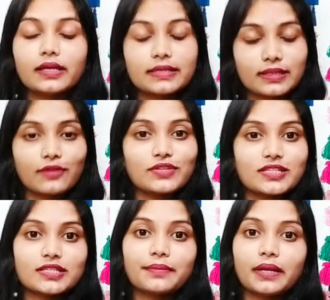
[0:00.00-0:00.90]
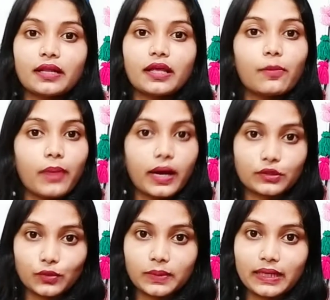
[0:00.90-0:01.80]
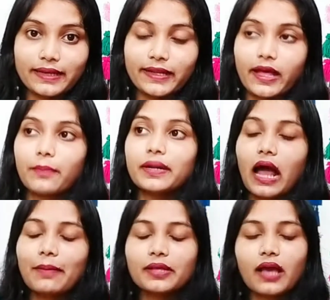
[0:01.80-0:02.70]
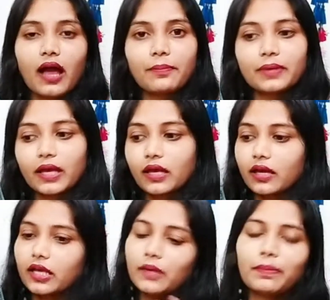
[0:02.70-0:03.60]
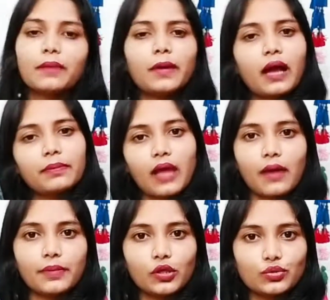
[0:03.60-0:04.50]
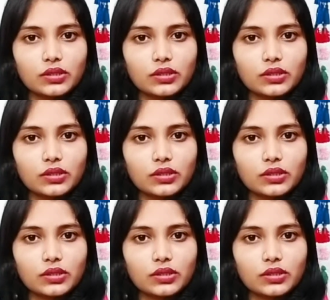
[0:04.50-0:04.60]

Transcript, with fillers: इसके वजह से मैंने यह बाथरूम के लिए लिया बट आप यहाँ पे कहीं पे भी आप यहाँ पे